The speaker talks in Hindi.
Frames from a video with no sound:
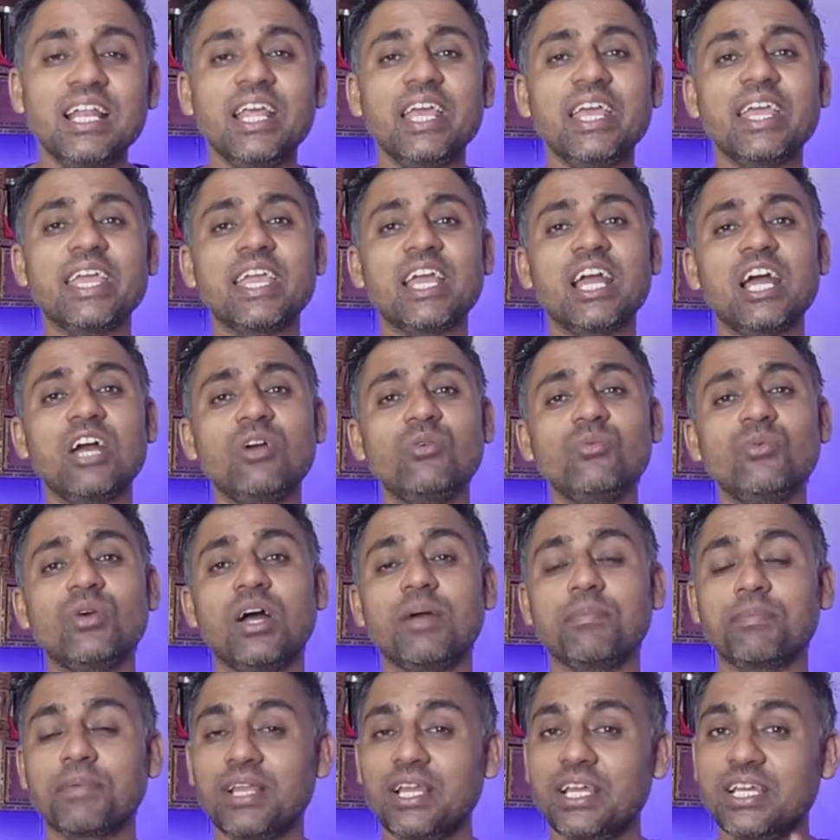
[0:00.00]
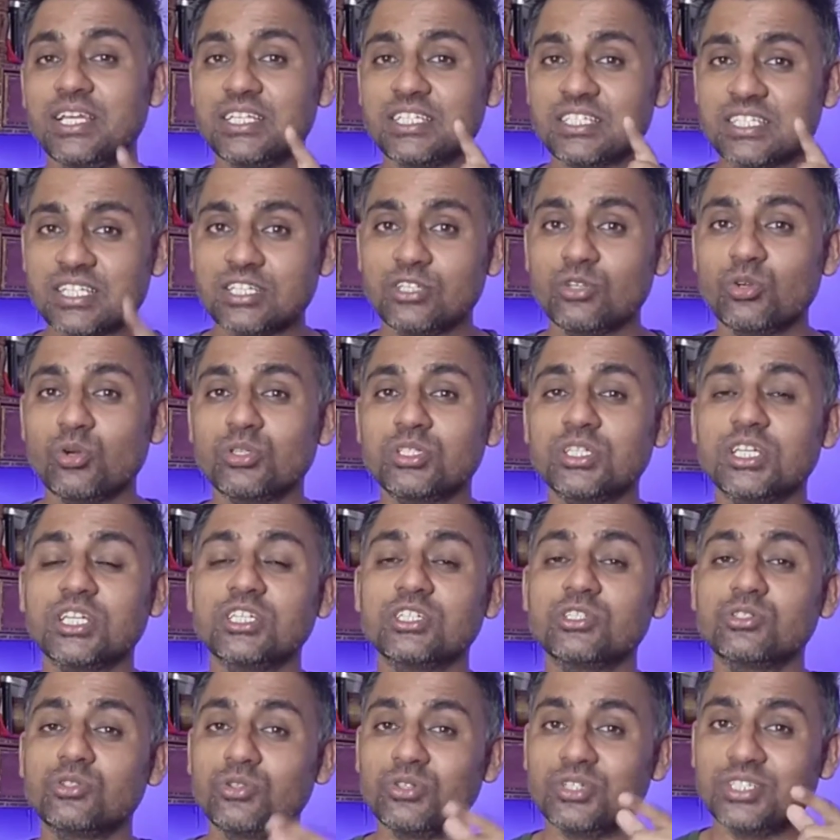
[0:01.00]
लेके आया हूँ आपके लिए इस
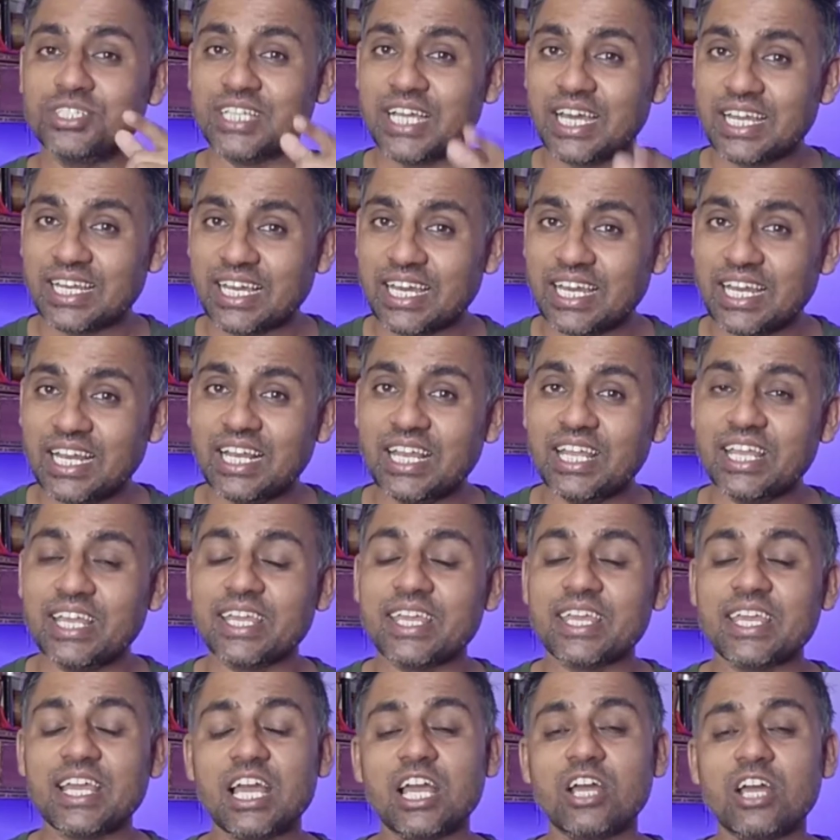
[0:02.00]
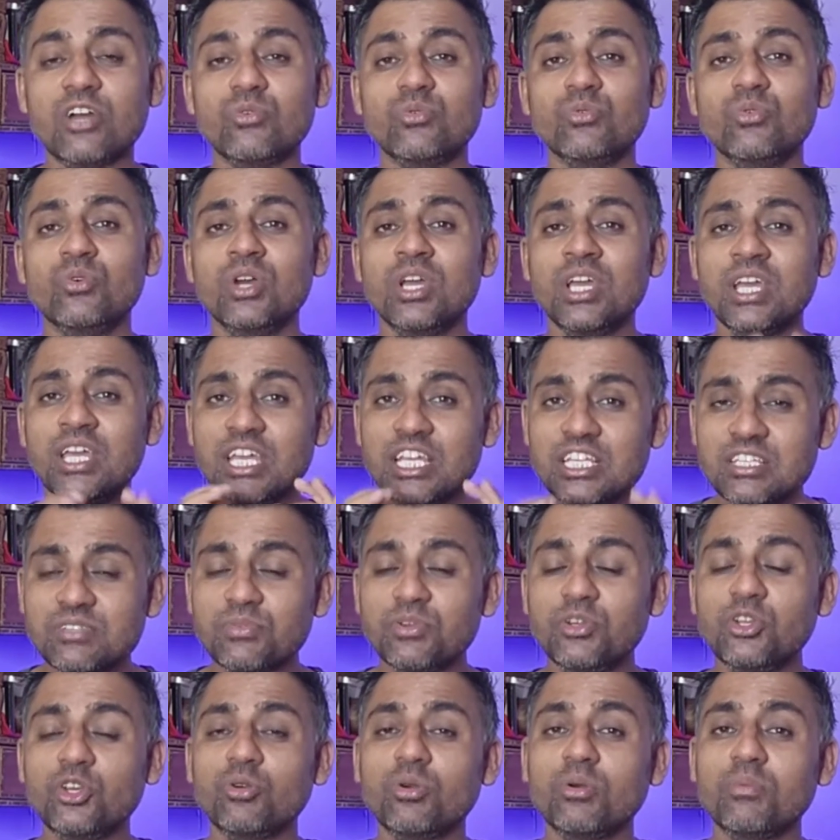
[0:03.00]
योजना से जुड़ी जानकारी लेके आया हूँ इस
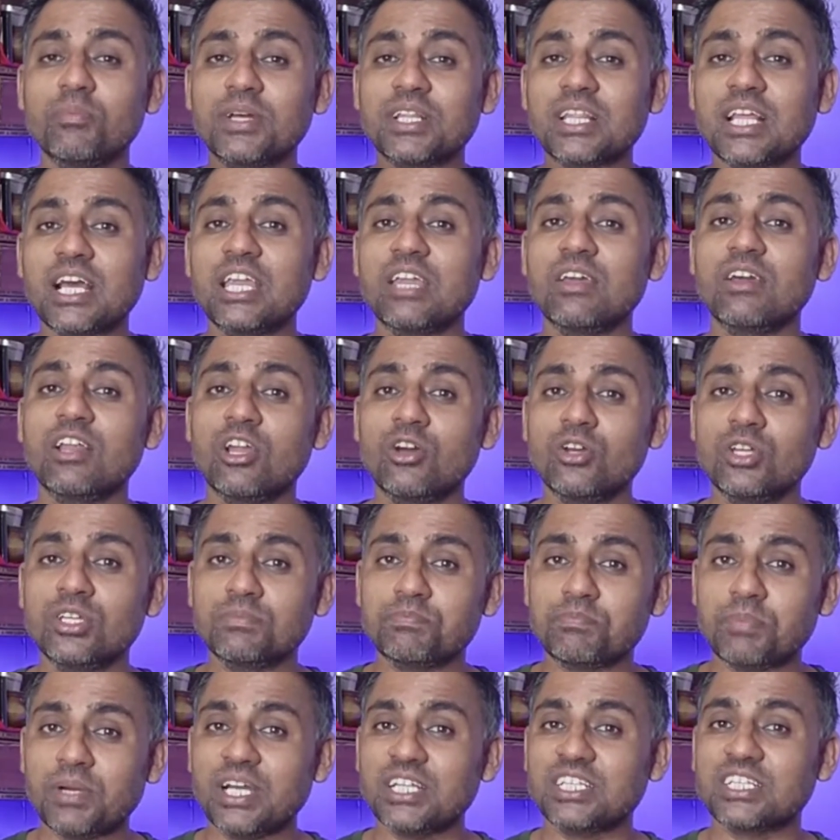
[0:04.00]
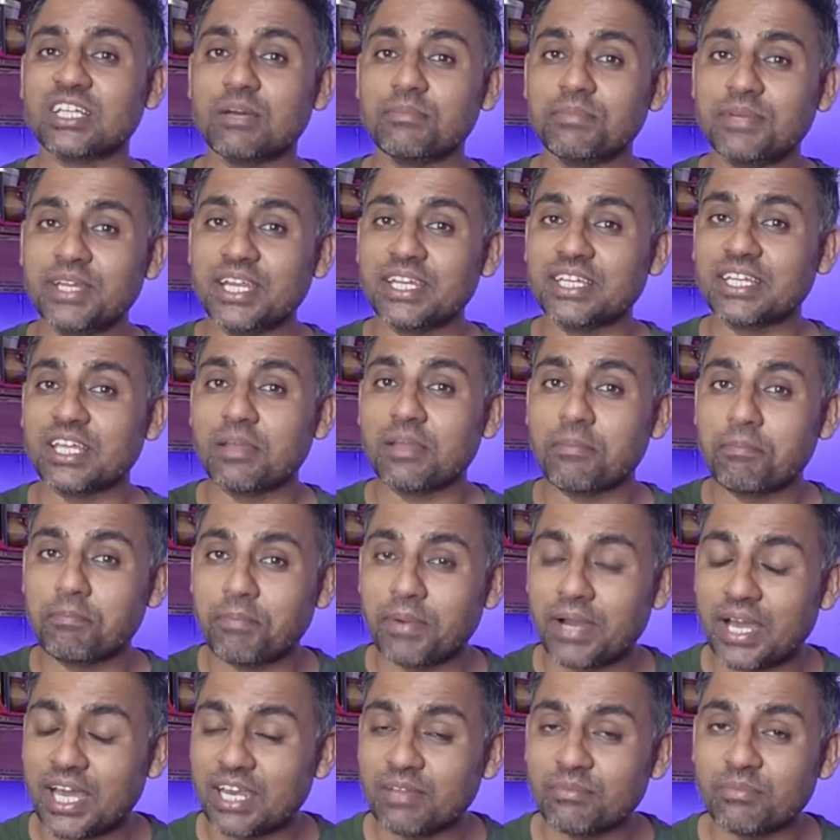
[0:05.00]
वीडियो में बताने वाला हूँ इन पांच अपडेट के
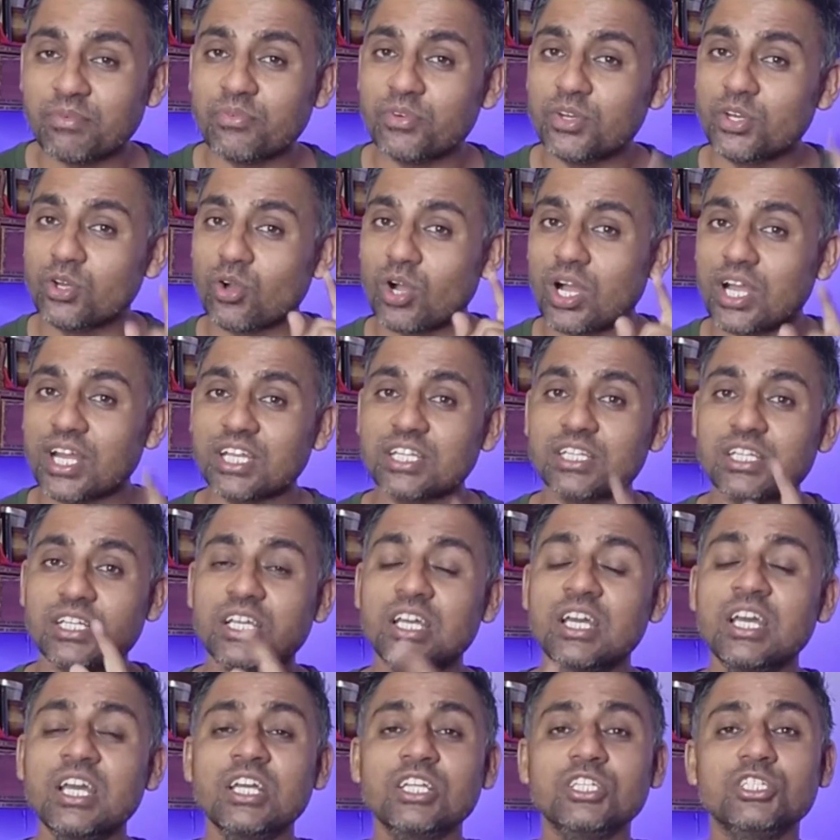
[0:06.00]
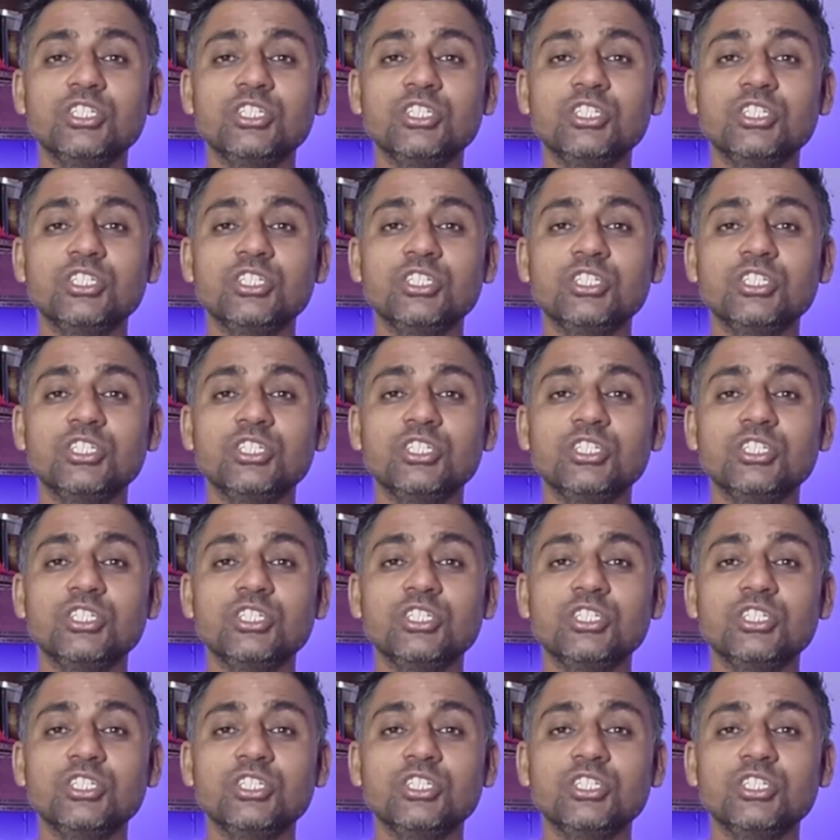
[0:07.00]
बारे में वीडियो को आखिर तक